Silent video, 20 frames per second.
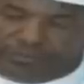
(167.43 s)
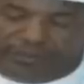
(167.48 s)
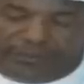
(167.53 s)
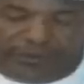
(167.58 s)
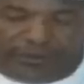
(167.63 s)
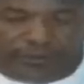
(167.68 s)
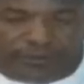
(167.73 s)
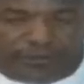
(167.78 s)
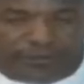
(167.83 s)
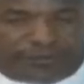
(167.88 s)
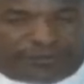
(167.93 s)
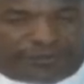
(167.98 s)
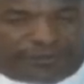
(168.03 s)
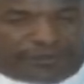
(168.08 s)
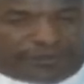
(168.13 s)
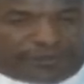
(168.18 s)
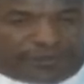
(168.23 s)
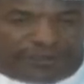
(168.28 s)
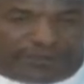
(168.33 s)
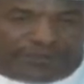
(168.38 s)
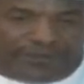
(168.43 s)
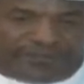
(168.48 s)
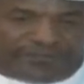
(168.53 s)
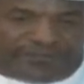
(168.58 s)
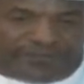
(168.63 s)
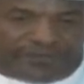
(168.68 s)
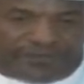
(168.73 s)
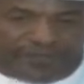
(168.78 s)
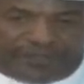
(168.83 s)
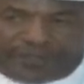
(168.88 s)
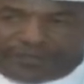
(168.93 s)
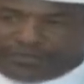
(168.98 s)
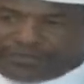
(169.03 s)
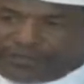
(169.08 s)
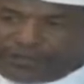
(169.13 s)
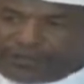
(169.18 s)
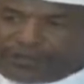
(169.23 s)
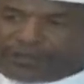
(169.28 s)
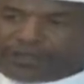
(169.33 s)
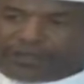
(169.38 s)
يا مجنون ايه ده البس انت
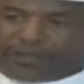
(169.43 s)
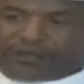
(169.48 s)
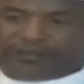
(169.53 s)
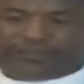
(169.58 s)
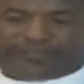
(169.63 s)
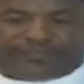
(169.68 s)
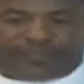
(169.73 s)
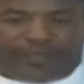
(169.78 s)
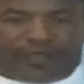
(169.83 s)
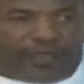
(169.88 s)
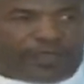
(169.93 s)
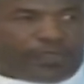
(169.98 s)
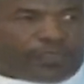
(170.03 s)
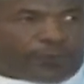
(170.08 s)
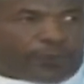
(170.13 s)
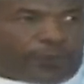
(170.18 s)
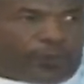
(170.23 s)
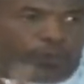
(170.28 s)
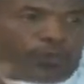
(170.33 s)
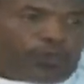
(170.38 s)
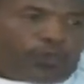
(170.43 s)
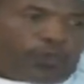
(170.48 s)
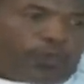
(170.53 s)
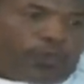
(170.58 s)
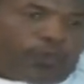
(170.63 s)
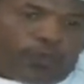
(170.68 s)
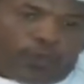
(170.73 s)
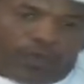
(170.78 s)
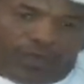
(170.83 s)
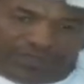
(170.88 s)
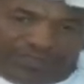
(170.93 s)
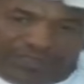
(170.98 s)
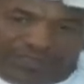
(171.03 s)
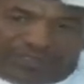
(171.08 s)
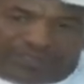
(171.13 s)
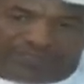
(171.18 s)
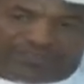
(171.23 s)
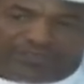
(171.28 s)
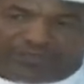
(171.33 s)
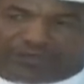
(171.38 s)
يدك لسه خضراء
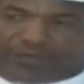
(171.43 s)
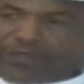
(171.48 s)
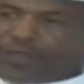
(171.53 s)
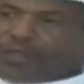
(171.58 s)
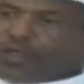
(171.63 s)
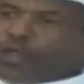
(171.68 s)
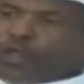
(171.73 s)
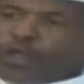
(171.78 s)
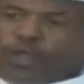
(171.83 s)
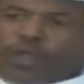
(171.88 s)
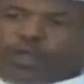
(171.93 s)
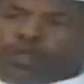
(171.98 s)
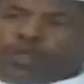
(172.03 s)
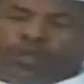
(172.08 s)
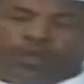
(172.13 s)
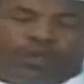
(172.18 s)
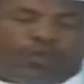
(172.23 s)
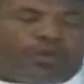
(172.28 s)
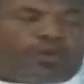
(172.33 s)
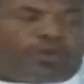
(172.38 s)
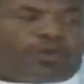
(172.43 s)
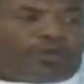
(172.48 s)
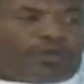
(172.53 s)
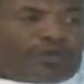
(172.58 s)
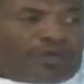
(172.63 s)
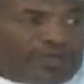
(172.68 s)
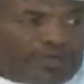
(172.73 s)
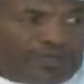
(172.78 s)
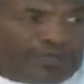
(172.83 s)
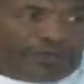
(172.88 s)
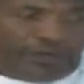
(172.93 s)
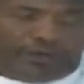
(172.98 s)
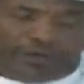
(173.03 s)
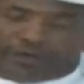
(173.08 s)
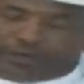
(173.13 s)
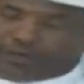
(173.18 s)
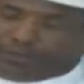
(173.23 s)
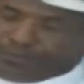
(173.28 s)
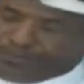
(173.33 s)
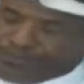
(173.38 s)
وهتنكسر يقول لك يا مجنون ايه ده؟ ايوه
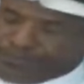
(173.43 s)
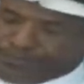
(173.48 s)
آه.